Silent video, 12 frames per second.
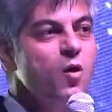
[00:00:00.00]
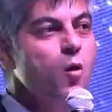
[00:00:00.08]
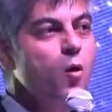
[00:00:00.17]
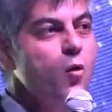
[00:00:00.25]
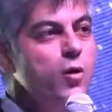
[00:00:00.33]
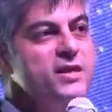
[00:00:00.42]

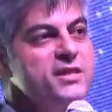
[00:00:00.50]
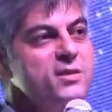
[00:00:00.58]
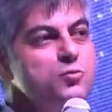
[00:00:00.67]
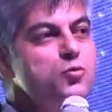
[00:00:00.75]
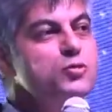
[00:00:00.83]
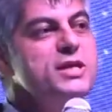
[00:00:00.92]
orada
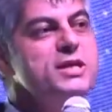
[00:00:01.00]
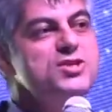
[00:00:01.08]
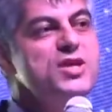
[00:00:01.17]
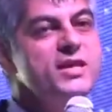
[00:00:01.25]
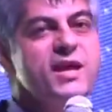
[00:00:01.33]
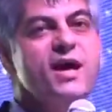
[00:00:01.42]
dur
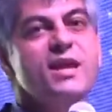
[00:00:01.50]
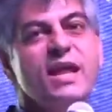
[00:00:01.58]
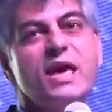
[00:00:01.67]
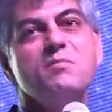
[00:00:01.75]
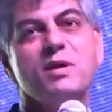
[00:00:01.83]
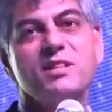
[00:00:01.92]
diyeceğini
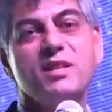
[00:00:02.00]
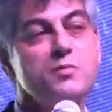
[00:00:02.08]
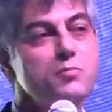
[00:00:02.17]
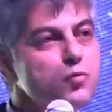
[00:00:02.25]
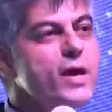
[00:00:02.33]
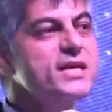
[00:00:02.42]
anlayamadılar.
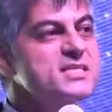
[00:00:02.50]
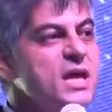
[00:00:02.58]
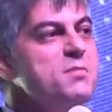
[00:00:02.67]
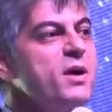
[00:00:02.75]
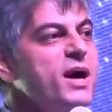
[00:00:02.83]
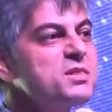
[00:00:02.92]
Bunu
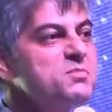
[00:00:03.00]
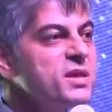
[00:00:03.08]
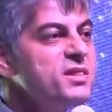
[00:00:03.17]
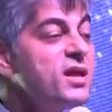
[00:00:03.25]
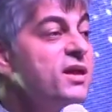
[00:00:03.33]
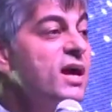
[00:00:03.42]
hesaba
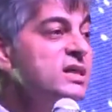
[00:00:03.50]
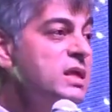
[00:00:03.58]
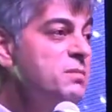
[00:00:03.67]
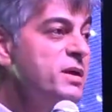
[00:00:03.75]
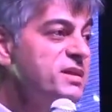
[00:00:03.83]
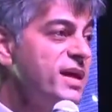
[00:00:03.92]
katmadılar,
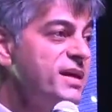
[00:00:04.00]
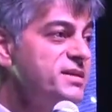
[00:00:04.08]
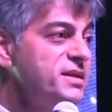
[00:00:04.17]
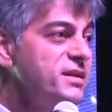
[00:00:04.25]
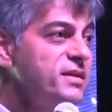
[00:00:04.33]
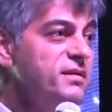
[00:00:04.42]
katamadılar.
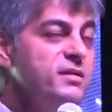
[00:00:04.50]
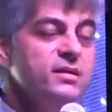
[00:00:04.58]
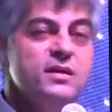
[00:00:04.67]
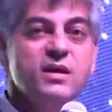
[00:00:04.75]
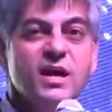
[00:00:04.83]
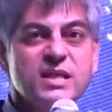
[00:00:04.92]

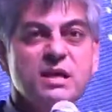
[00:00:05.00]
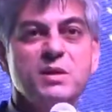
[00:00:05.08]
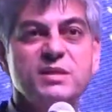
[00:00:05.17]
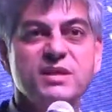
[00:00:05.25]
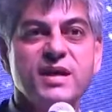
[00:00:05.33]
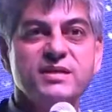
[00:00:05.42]

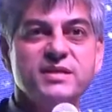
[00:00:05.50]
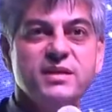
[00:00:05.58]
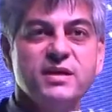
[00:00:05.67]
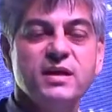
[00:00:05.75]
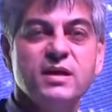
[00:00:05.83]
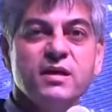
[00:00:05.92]
Katamadılar.
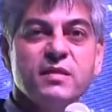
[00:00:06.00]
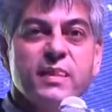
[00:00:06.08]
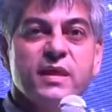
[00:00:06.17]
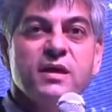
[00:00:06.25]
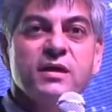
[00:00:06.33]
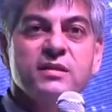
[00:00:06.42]

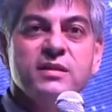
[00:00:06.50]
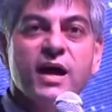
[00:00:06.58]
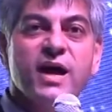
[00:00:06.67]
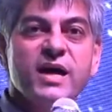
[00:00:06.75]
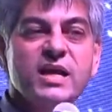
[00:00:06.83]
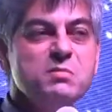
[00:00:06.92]

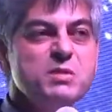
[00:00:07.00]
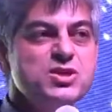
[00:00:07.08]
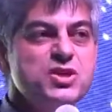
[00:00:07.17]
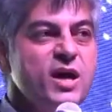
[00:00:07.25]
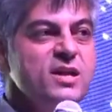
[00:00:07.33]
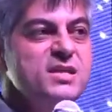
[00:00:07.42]
Tarihimiz
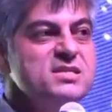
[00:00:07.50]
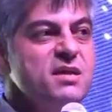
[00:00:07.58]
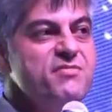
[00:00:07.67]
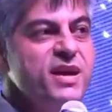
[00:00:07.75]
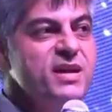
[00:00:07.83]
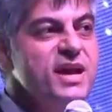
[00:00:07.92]
şanlı
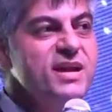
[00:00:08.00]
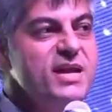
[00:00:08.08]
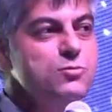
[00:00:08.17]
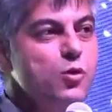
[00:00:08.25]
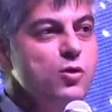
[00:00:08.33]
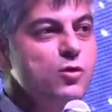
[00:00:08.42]

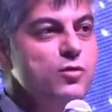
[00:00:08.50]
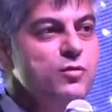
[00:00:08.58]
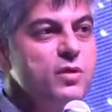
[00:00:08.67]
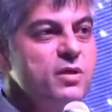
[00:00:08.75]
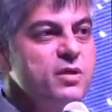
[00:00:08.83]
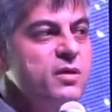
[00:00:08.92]
zaferlerle dolu.
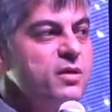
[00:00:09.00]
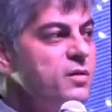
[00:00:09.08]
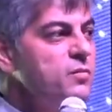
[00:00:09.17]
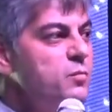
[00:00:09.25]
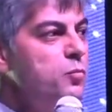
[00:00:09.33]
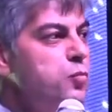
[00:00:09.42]

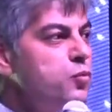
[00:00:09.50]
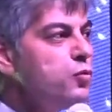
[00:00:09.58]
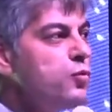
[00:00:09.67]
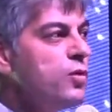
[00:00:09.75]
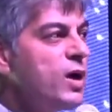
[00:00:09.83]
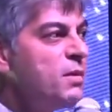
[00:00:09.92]

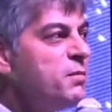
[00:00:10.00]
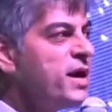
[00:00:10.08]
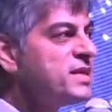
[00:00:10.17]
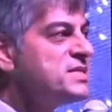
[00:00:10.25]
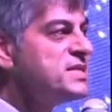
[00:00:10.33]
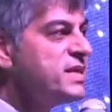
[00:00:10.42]
Bunu
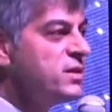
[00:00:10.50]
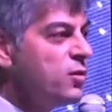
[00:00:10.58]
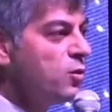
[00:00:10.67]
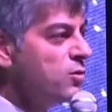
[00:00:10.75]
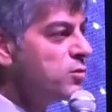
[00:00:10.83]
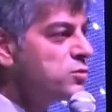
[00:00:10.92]
hamasi
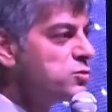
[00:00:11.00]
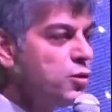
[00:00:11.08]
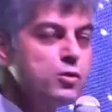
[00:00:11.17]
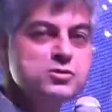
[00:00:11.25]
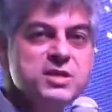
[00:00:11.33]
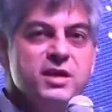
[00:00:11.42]

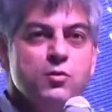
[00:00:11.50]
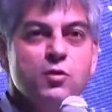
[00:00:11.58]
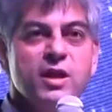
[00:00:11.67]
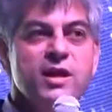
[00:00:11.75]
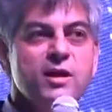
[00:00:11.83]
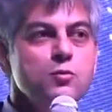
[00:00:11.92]
sözler
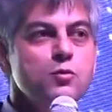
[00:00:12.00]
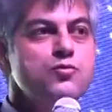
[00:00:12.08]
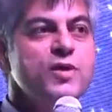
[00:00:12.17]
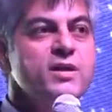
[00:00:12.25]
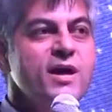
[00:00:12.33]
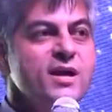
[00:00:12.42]
olarak
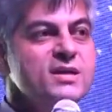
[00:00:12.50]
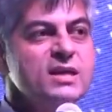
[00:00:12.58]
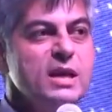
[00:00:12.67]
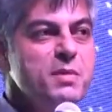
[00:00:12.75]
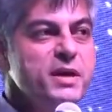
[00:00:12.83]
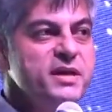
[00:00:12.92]
lütfen
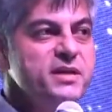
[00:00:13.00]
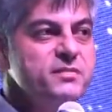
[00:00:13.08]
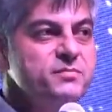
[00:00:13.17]
algılamayın.